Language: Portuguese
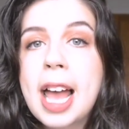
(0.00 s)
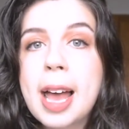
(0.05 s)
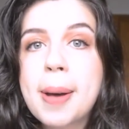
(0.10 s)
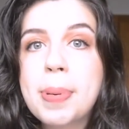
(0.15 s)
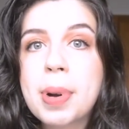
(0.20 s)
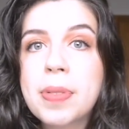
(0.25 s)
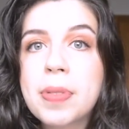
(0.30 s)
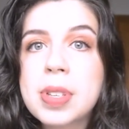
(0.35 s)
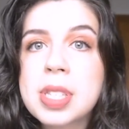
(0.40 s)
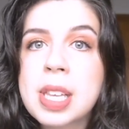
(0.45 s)
É
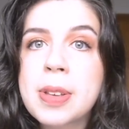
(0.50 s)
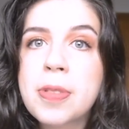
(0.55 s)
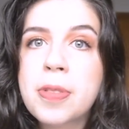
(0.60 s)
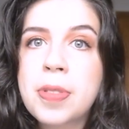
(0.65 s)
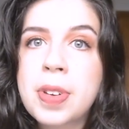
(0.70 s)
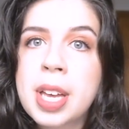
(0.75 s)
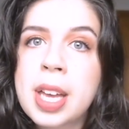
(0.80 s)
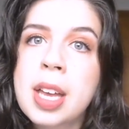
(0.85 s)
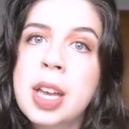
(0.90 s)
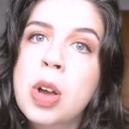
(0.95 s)
para você
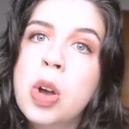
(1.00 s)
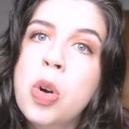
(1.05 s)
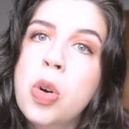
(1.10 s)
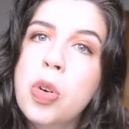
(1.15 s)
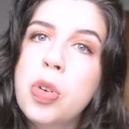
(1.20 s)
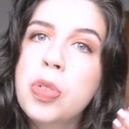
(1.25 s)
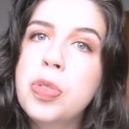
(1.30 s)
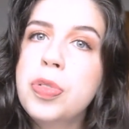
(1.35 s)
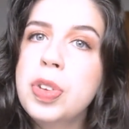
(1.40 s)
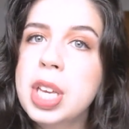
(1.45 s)
ver
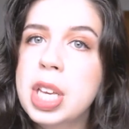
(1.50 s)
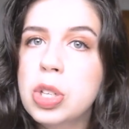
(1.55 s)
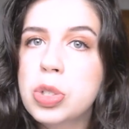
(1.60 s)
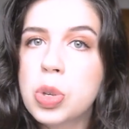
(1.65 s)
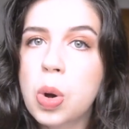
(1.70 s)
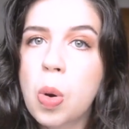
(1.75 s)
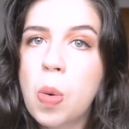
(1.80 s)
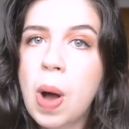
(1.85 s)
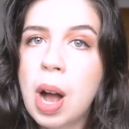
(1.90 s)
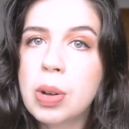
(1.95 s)
o
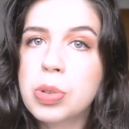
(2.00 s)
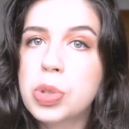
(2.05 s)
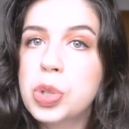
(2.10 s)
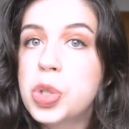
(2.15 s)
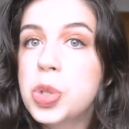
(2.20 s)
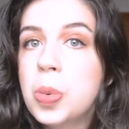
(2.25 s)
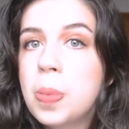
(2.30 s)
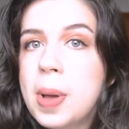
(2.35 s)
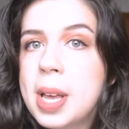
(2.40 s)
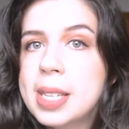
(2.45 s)
vídeo ou o áudio
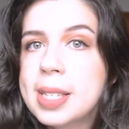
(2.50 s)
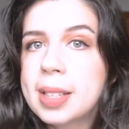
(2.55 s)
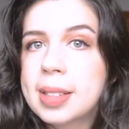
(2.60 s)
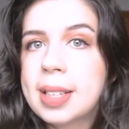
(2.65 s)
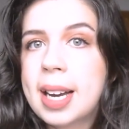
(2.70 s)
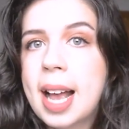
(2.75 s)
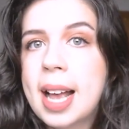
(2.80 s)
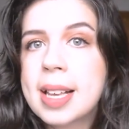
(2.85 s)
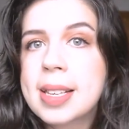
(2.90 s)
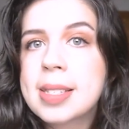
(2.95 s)
de um mês
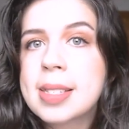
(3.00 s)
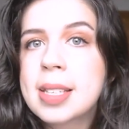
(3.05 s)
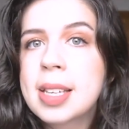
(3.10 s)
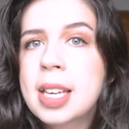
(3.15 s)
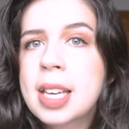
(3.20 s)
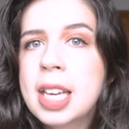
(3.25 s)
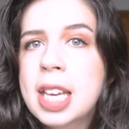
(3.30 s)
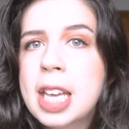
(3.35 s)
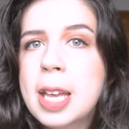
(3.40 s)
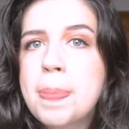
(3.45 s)
atrás
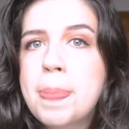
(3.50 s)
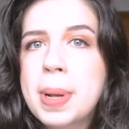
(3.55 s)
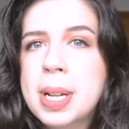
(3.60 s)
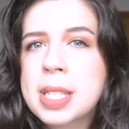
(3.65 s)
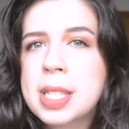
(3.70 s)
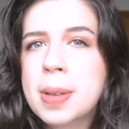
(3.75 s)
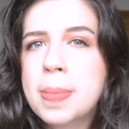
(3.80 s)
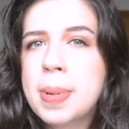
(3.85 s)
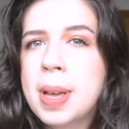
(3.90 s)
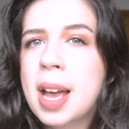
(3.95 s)
e
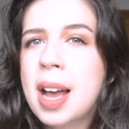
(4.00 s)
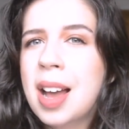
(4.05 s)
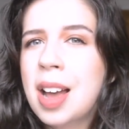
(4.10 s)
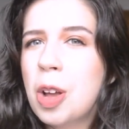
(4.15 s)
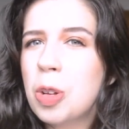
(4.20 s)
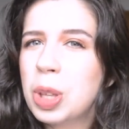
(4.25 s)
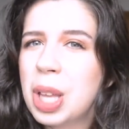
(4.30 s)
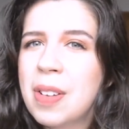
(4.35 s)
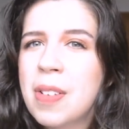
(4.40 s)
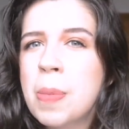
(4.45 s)
perceber,
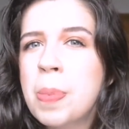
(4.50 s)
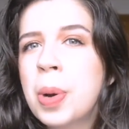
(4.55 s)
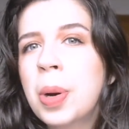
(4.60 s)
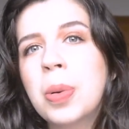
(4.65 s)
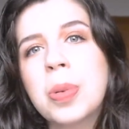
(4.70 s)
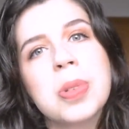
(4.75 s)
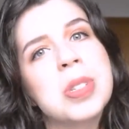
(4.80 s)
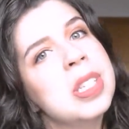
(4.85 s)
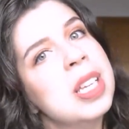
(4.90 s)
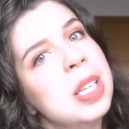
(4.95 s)
ah, eu estava
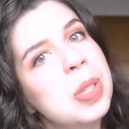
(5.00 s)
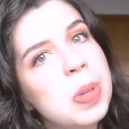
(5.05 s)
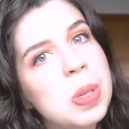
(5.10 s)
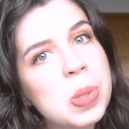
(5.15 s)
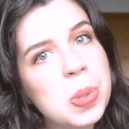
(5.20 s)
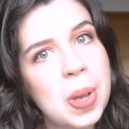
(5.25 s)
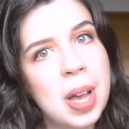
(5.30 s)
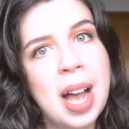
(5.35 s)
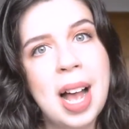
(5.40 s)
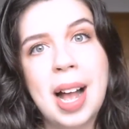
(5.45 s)
pronunciando
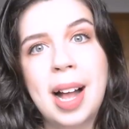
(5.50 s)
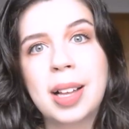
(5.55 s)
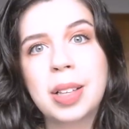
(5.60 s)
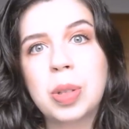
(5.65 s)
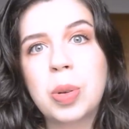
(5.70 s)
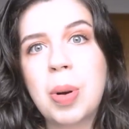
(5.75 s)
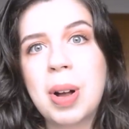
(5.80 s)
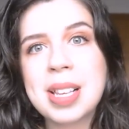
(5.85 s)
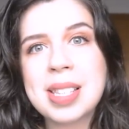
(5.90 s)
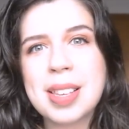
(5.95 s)
isso
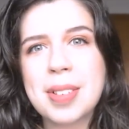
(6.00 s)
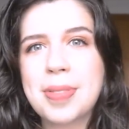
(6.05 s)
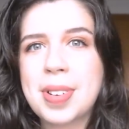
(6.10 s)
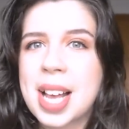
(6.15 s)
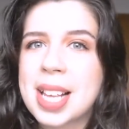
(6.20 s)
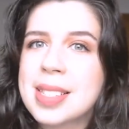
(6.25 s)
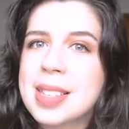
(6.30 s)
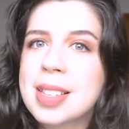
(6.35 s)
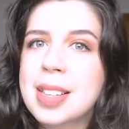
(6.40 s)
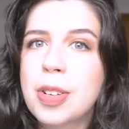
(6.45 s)
errado, ou essa
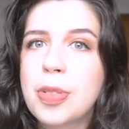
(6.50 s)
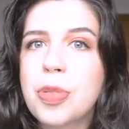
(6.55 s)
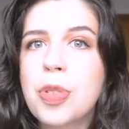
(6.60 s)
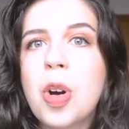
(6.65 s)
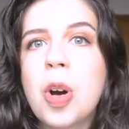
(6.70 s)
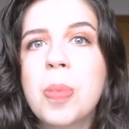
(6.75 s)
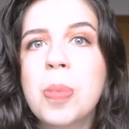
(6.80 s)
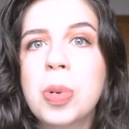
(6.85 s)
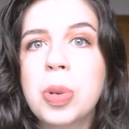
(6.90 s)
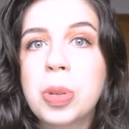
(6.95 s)
frase não
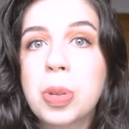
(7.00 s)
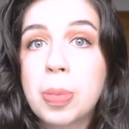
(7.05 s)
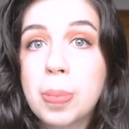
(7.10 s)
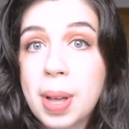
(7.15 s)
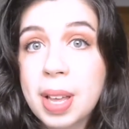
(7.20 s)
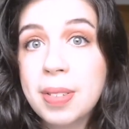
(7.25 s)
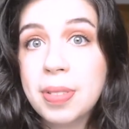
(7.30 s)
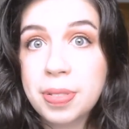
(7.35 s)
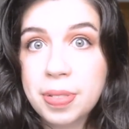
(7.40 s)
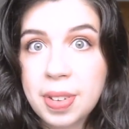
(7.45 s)
ficou muito
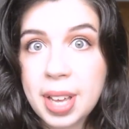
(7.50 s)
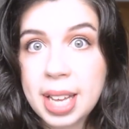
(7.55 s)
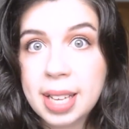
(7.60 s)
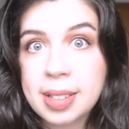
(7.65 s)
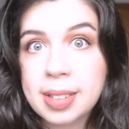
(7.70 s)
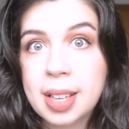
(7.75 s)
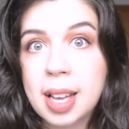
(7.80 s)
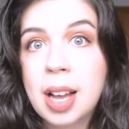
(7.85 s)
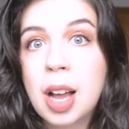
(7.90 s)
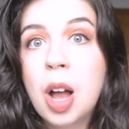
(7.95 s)
bem
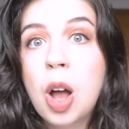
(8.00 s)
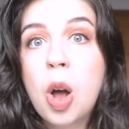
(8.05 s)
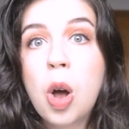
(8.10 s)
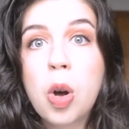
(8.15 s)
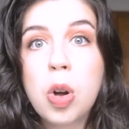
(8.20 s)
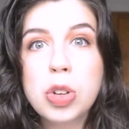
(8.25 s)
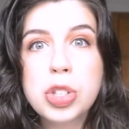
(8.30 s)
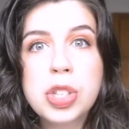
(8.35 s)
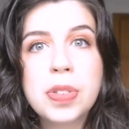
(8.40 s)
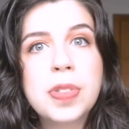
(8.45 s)
feita,
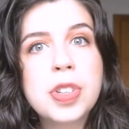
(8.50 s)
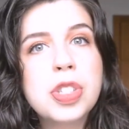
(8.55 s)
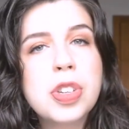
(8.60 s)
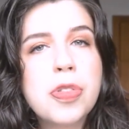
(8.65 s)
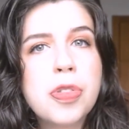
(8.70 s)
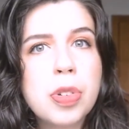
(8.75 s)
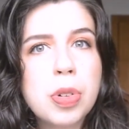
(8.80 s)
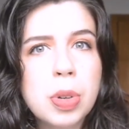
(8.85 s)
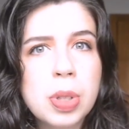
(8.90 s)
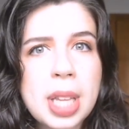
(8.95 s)
ou tive
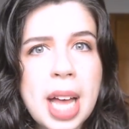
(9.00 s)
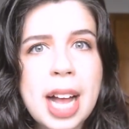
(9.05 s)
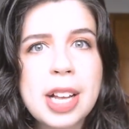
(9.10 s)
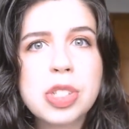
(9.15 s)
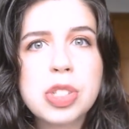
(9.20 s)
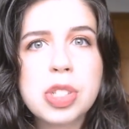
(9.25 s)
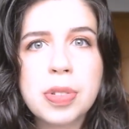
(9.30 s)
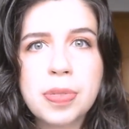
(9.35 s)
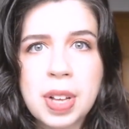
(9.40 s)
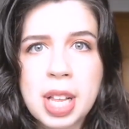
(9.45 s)

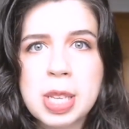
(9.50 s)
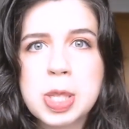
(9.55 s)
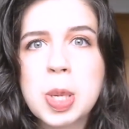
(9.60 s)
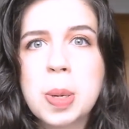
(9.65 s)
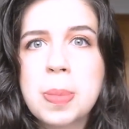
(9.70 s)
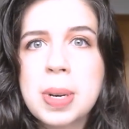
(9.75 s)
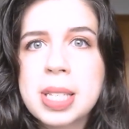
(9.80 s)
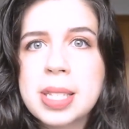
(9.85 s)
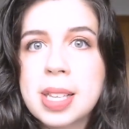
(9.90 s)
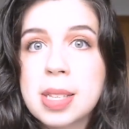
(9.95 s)
dificuldade de falar
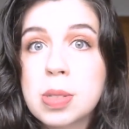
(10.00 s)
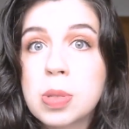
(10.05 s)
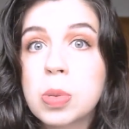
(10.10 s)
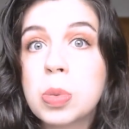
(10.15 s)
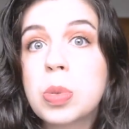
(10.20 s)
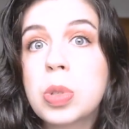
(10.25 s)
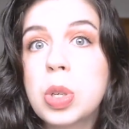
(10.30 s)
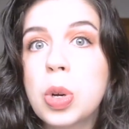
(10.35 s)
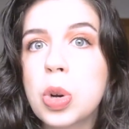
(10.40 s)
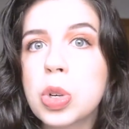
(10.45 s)
sobre esse
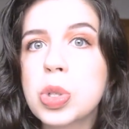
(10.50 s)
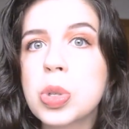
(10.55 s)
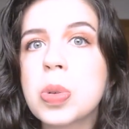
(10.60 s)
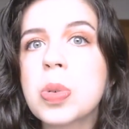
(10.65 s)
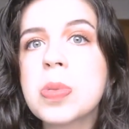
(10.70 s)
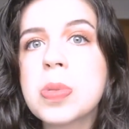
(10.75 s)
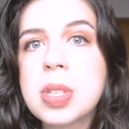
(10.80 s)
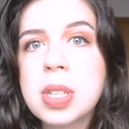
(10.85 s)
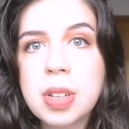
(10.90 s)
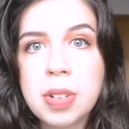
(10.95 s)
assunto e hoje eu
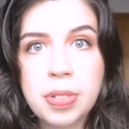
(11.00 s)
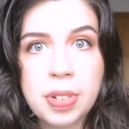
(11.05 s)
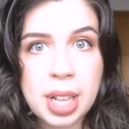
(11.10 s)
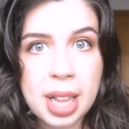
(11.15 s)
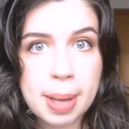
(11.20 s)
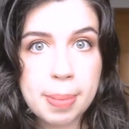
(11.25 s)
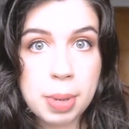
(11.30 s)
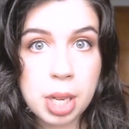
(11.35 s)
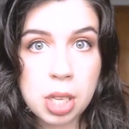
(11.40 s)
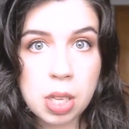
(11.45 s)
consigo
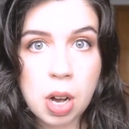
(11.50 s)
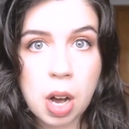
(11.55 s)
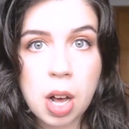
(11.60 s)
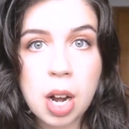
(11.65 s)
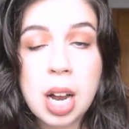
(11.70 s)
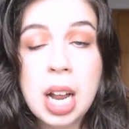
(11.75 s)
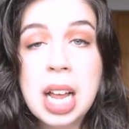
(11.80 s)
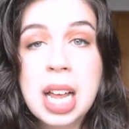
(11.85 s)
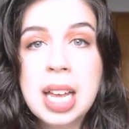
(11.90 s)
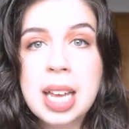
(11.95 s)
falar melhor.